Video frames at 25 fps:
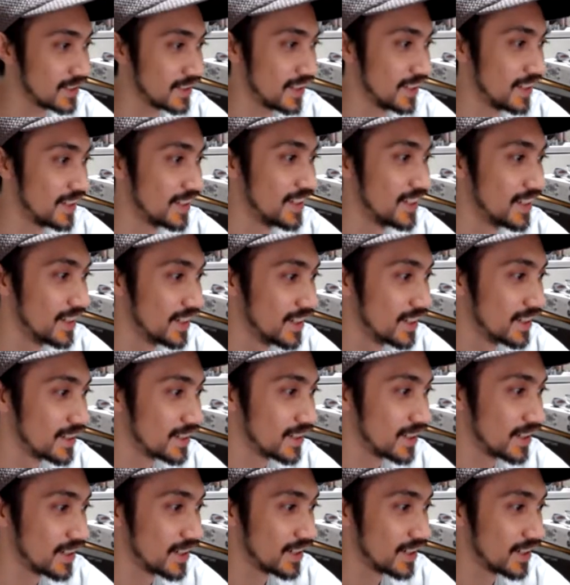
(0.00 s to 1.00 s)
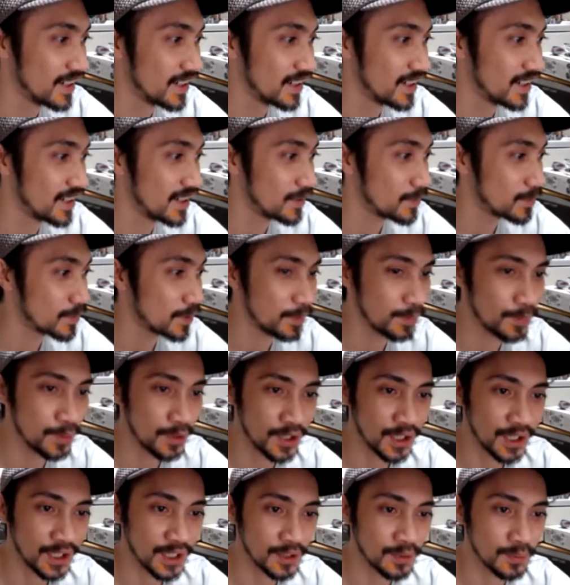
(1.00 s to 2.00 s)
dia uh,
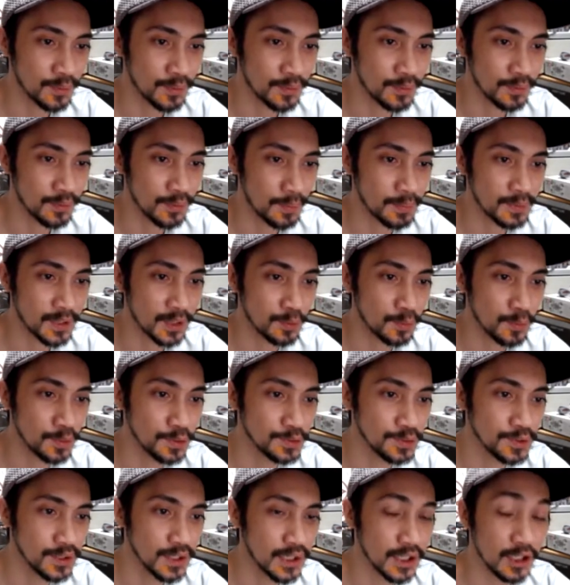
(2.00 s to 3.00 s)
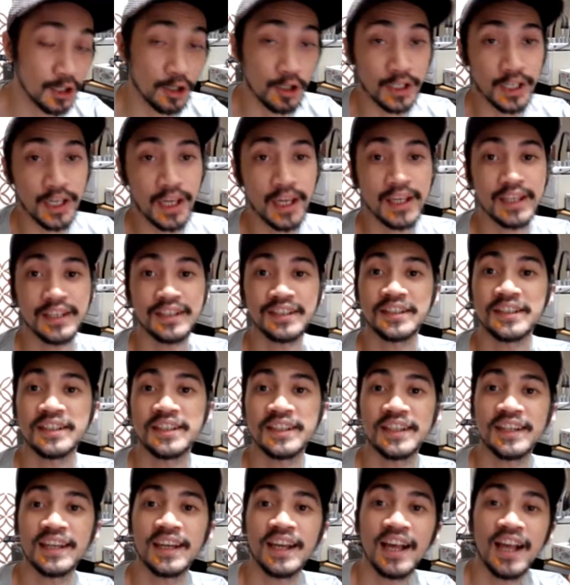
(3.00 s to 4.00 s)
promoin website gue juga oke okay,
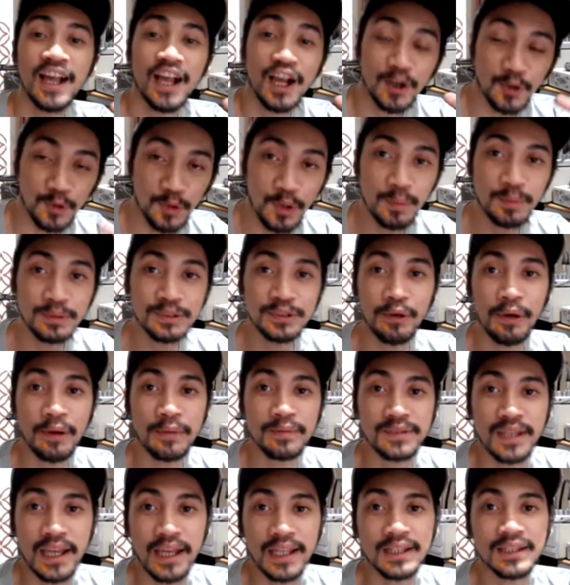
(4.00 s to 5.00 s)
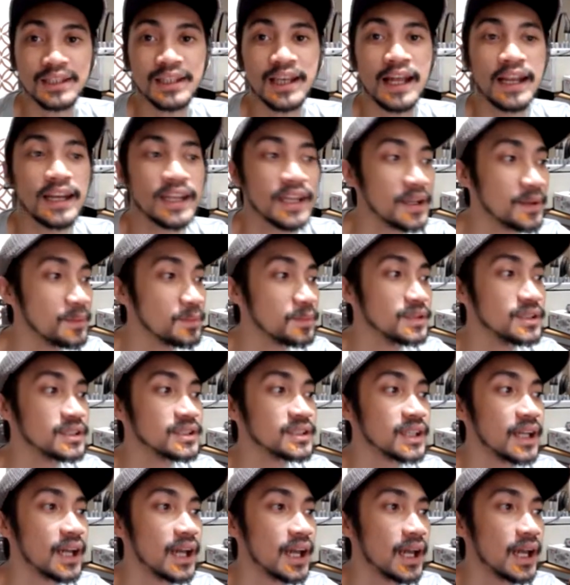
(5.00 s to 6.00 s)
jadi gue punya website kalian
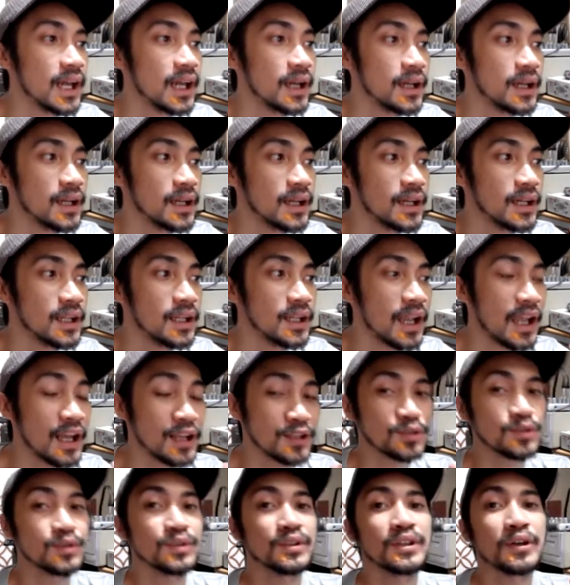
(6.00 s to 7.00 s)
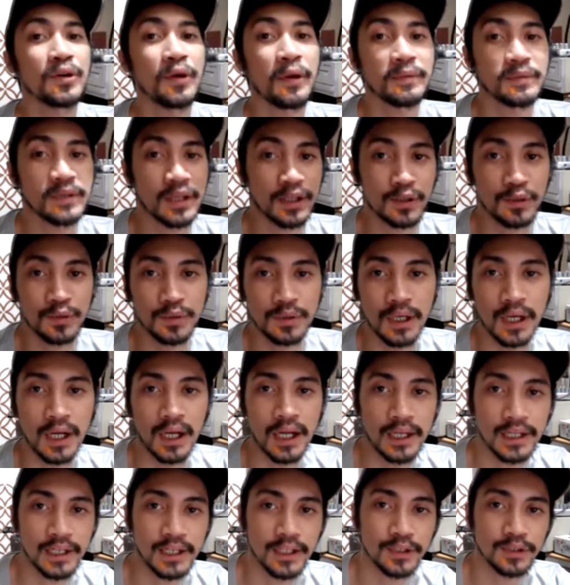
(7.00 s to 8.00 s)
bisa uh, langsung ke website gue
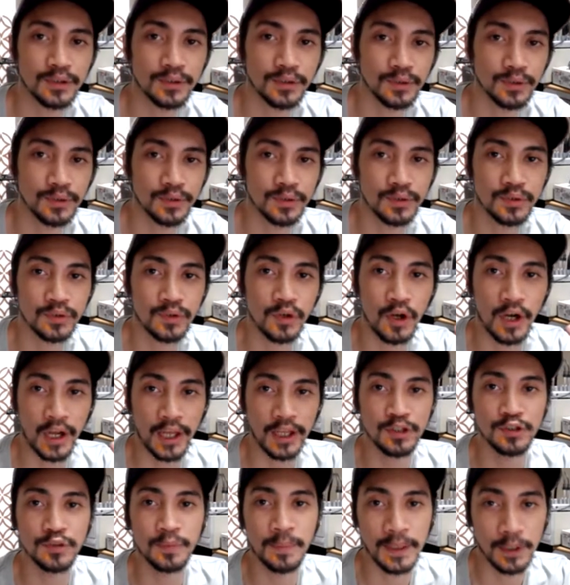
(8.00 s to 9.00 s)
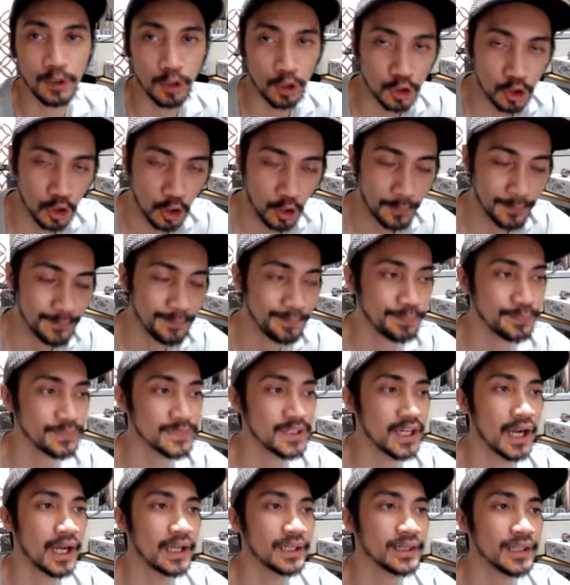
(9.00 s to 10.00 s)
yaitu kolejupan.com
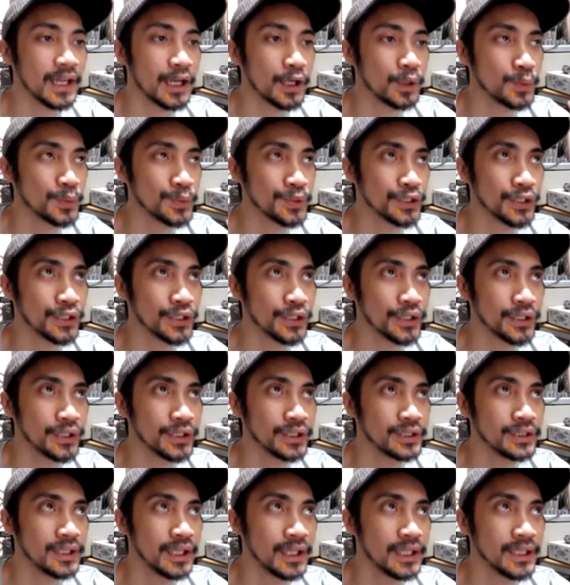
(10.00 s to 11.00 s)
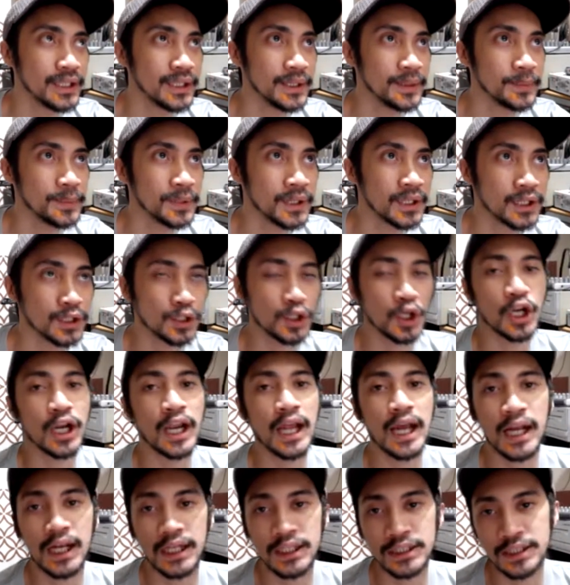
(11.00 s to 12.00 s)
jangan takut uh, istilahnya
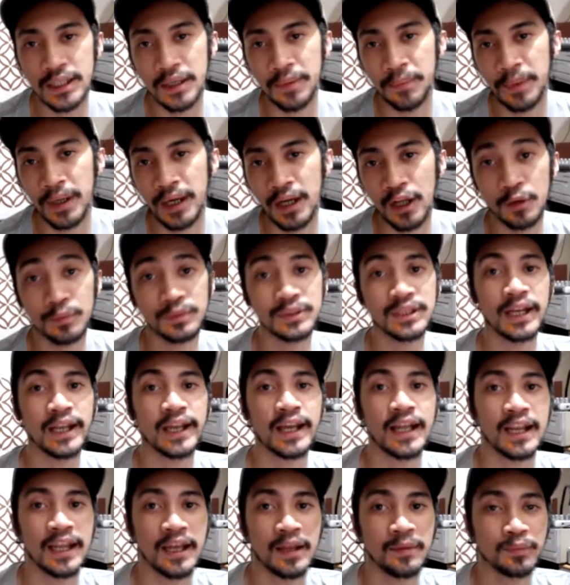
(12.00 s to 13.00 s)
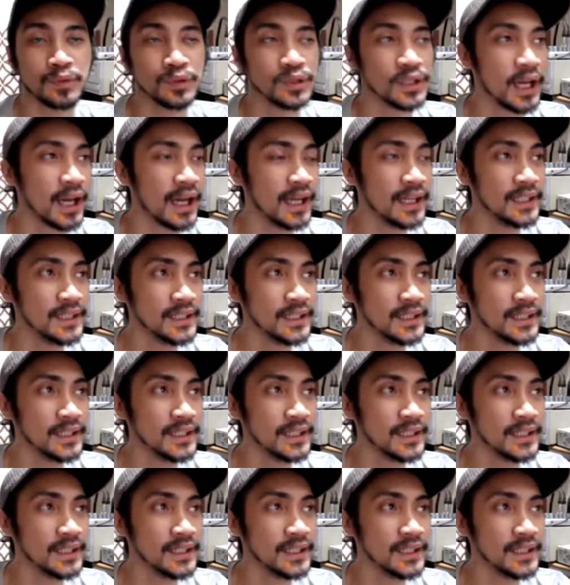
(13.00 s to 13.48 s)
ketolak sama kalau misalnya kalian punya